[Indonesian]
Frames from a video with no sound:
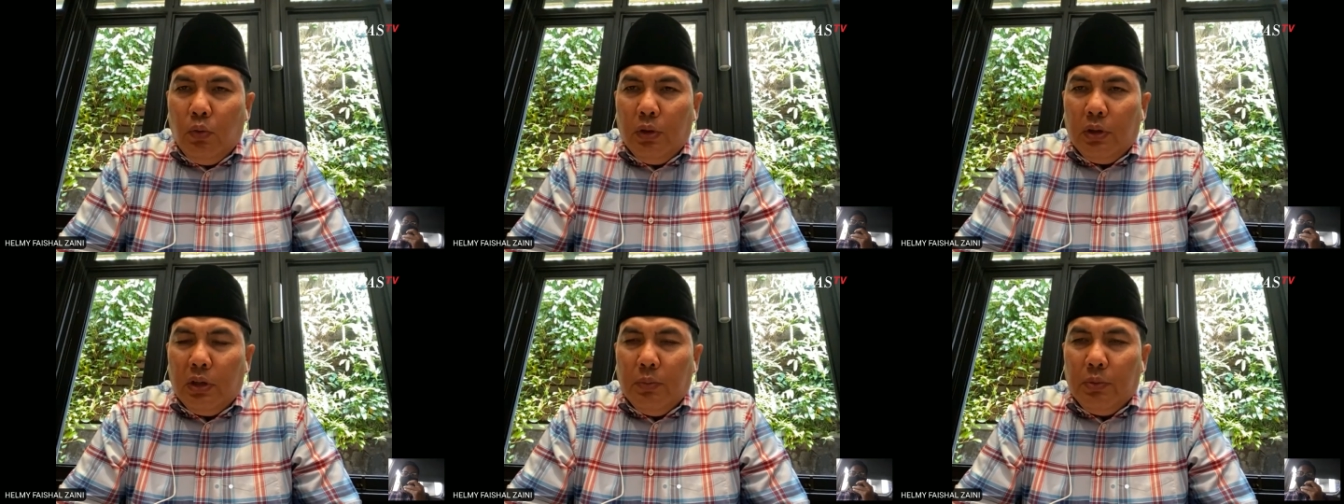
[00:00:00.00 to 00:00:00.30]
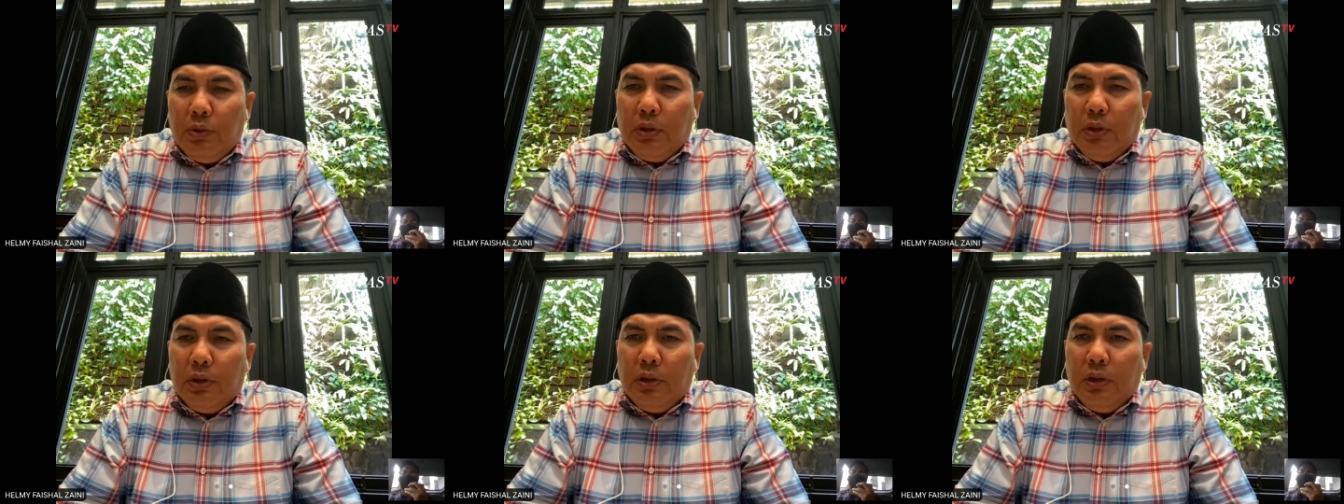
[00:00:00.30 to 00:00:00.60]

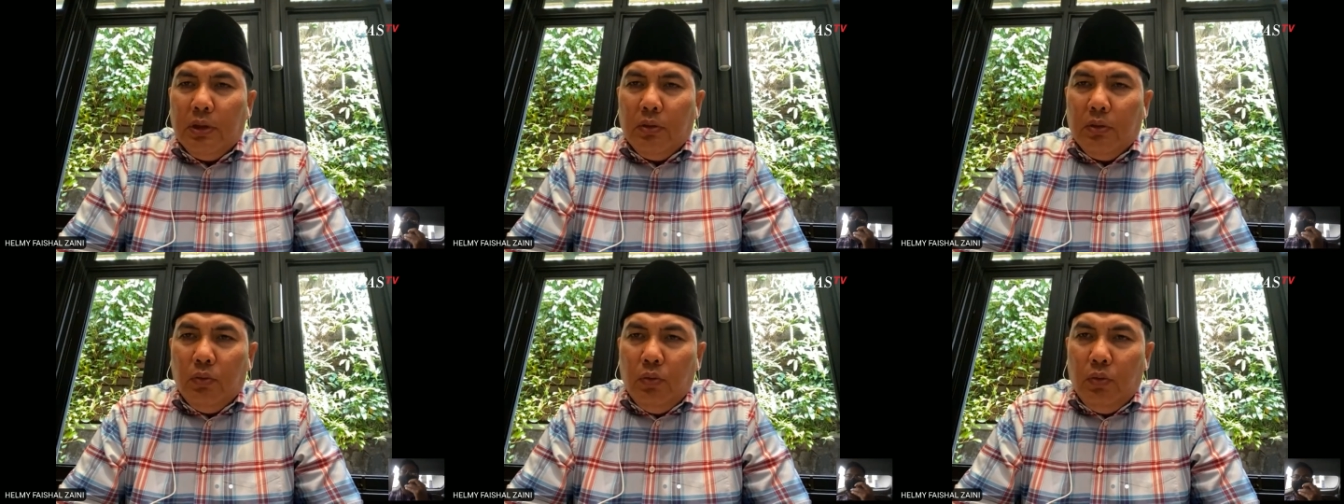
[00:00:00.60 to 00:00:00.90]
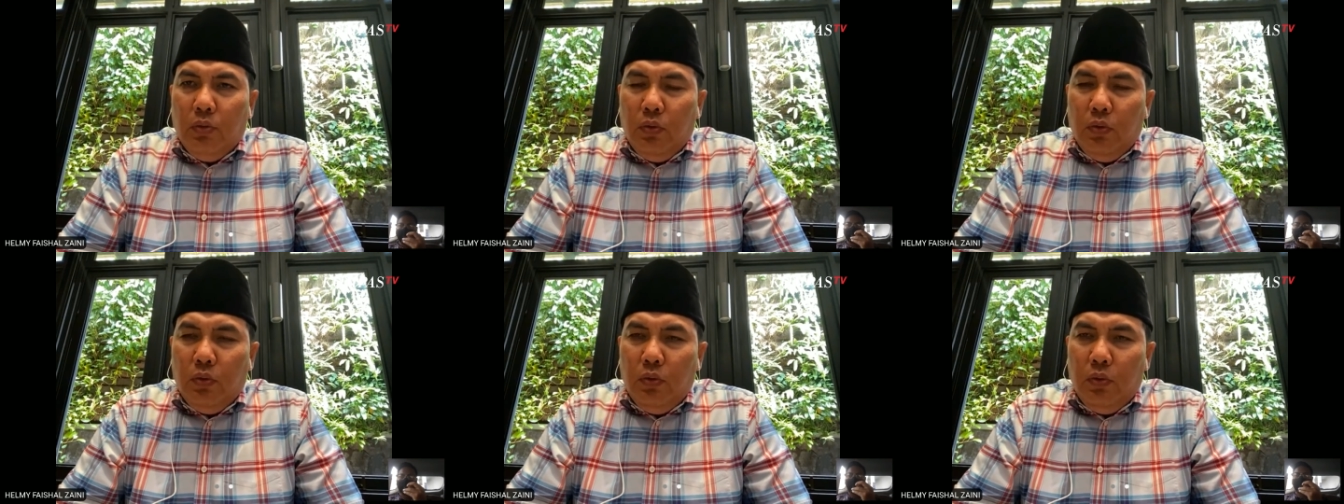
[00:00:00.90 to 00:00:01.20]
keluarga besar
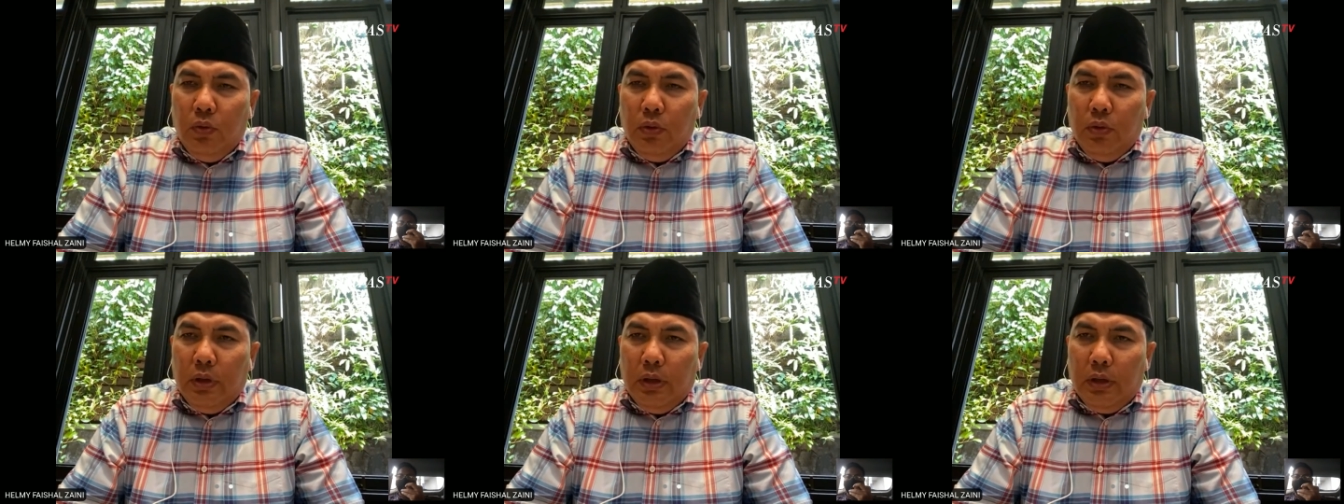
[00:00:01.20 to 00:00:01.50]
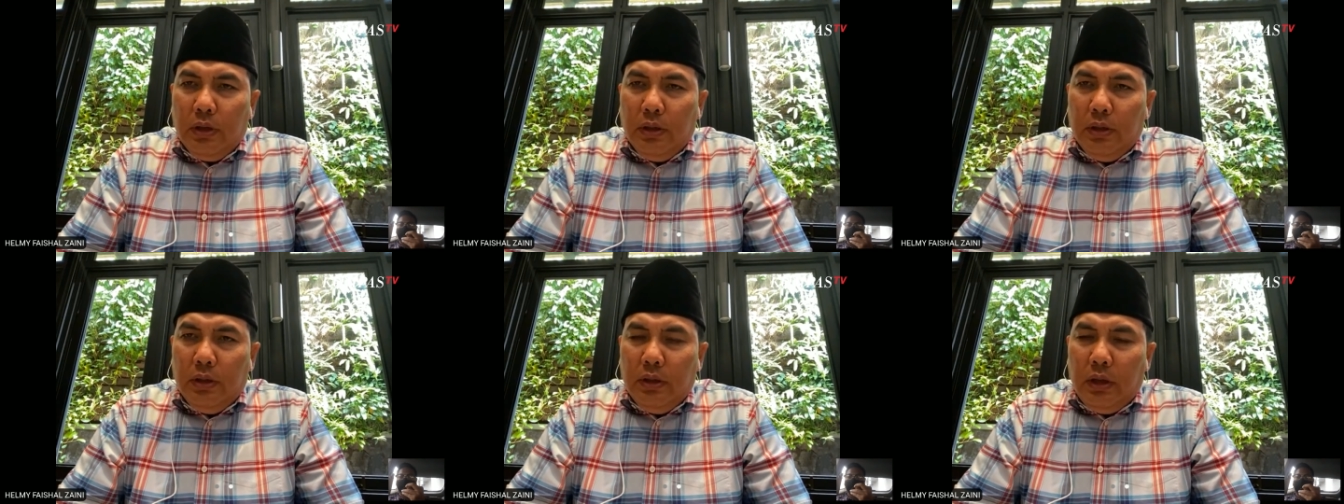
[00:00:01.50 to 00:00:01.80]
NU,
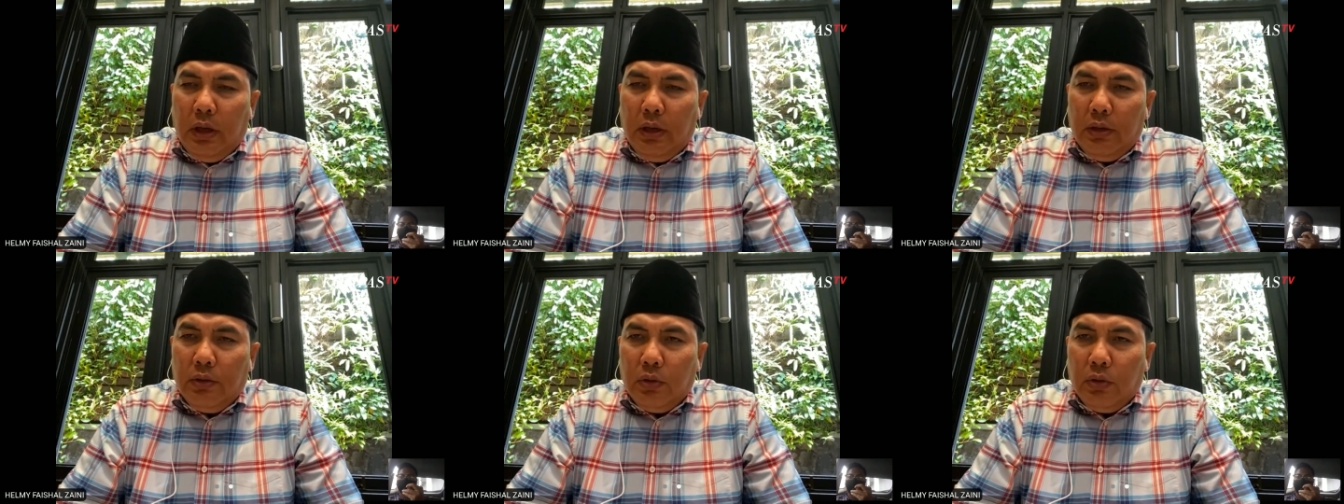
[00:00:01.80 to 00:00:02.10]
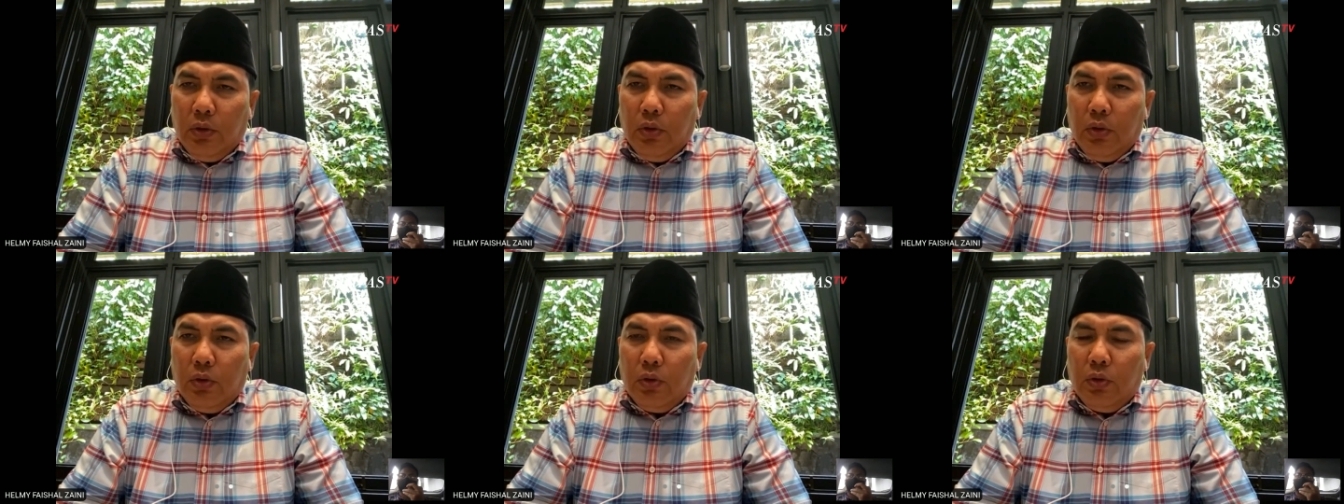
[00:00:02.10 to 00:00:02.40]
dari
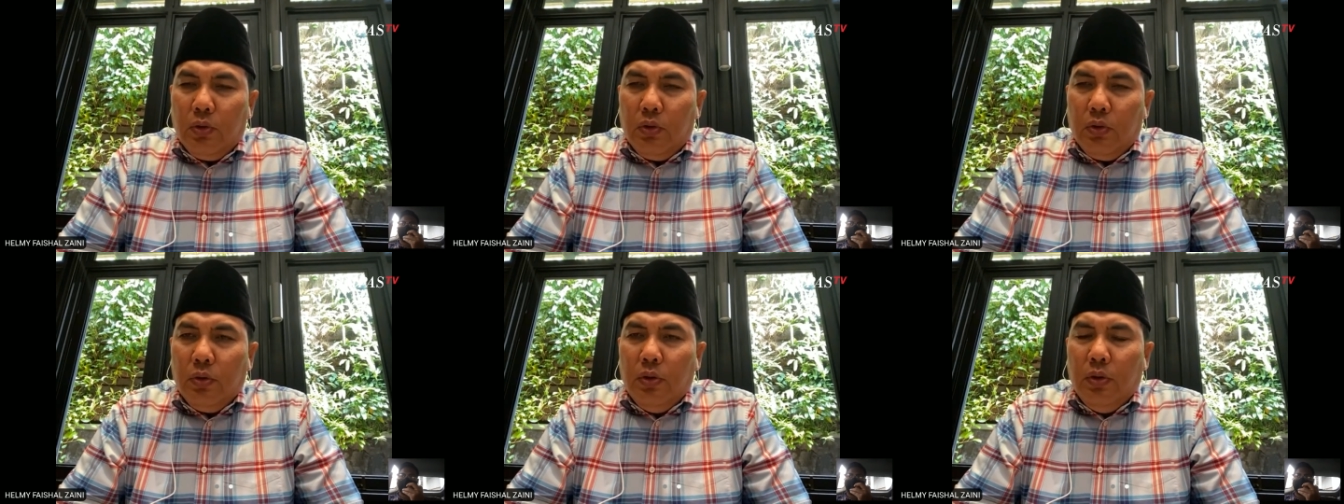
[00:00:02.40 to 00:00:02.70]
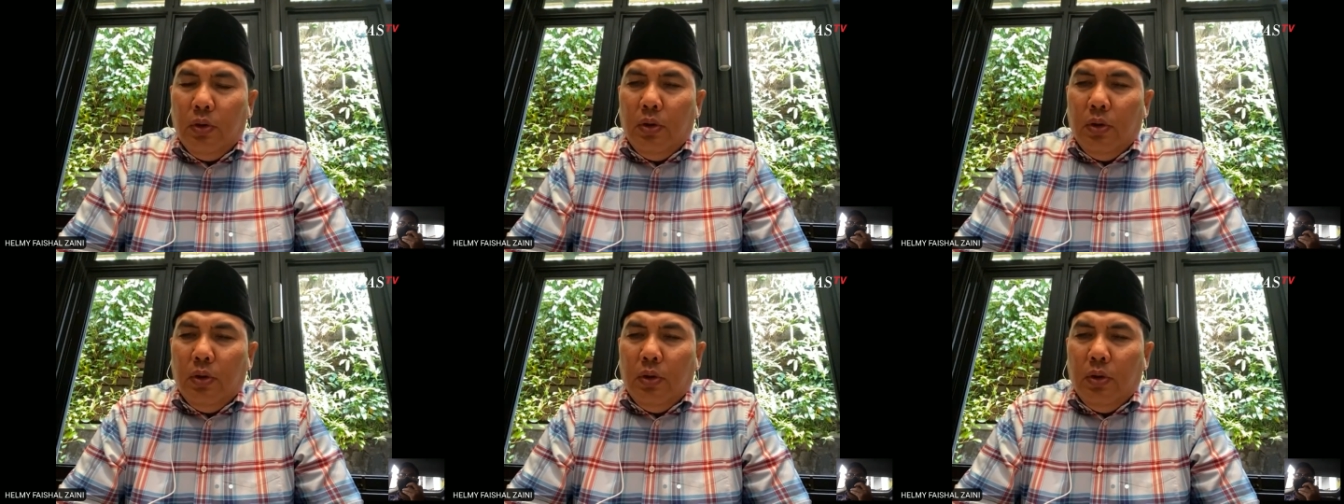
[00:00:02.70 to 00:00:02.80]
Ansor,